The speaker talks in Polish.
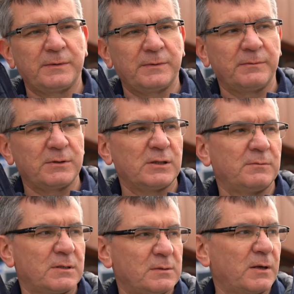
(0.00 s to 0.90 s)

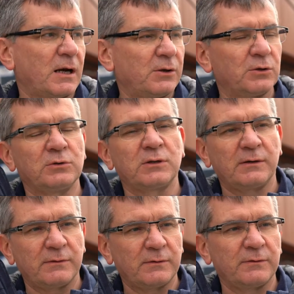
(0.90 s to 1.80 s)
będziemy zbierali od
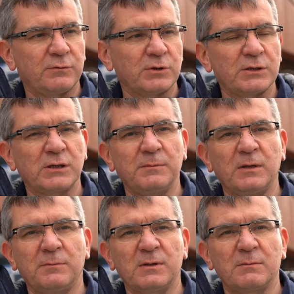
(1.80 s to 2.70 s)
jutra w Urzędzie
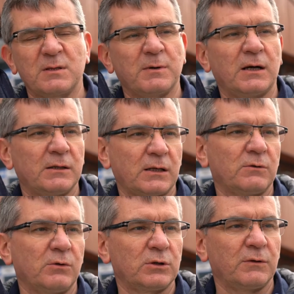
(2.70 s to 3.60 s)
Gminy, będziemy zbierali
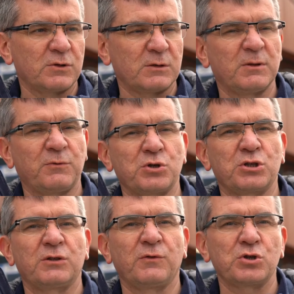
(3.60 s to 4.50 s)
taką gotowość, żeby tworzyć,
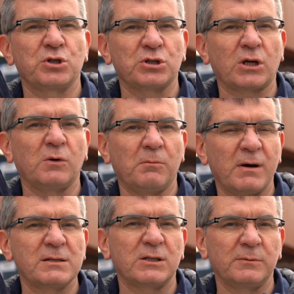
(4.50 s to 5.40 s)
tworzyć też taką
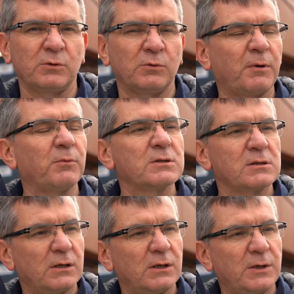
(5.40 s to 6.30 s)
bazę, żeby tą pomoc
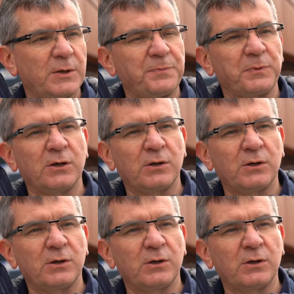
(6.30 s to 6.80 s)
Mm,